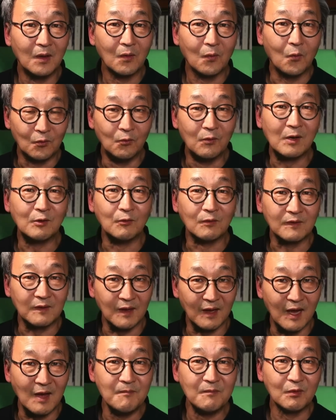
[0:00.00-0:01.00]
공화국
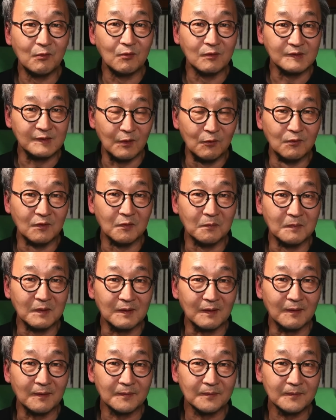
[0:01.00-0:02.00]
대한민국을 세운
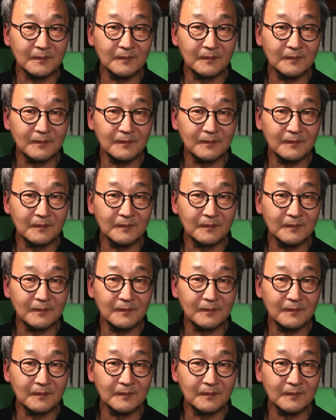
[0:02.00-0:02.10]
겁니다.